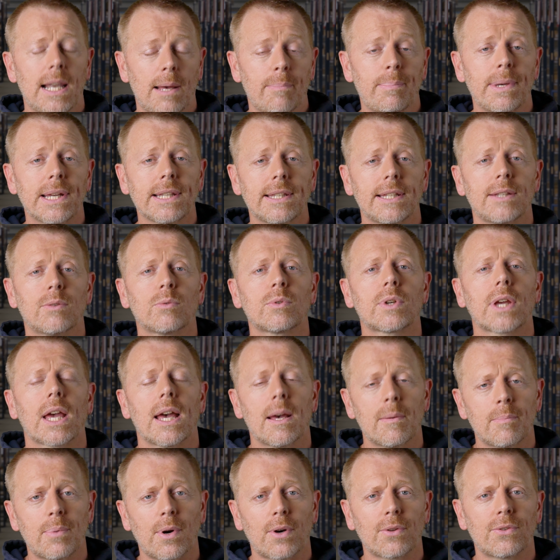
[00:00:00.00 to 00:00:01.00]
La perte est
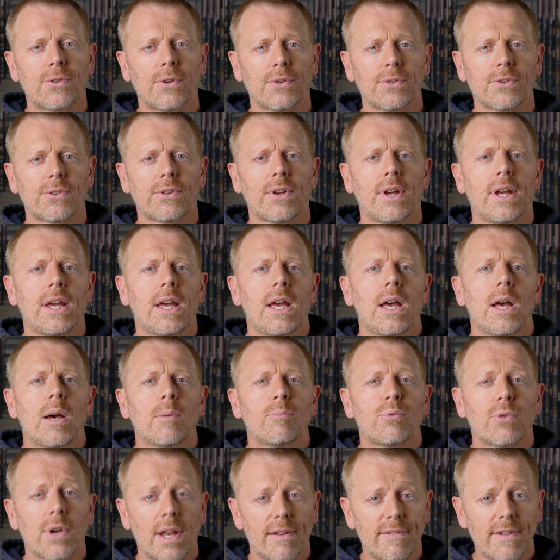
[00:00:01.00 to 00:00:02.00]
donc importante.
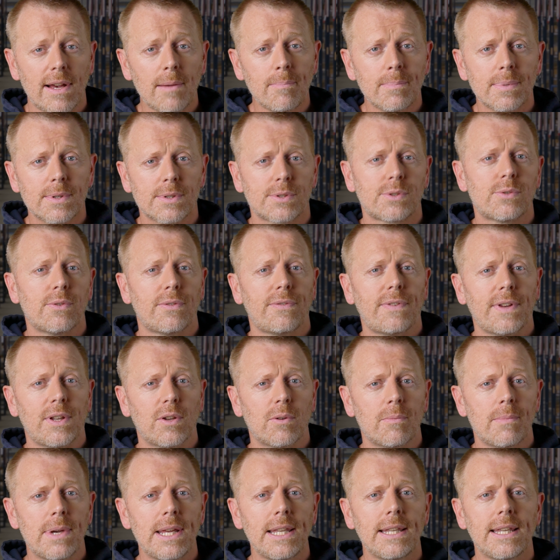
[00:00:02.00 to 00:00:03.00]
Pour la vape, ce
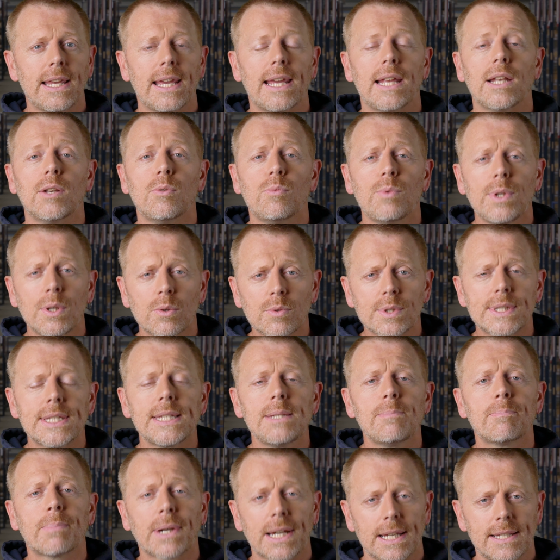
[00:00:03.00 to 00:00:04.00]
phénomène est lui
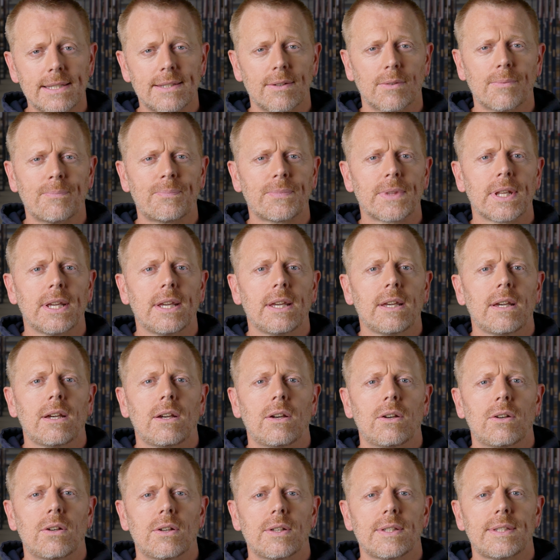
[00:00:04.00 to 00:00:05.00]
aussi présent.
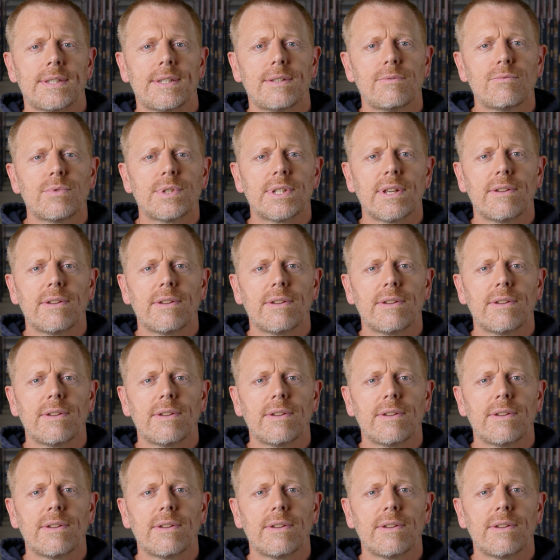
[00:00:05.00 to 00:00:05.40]
Euh, si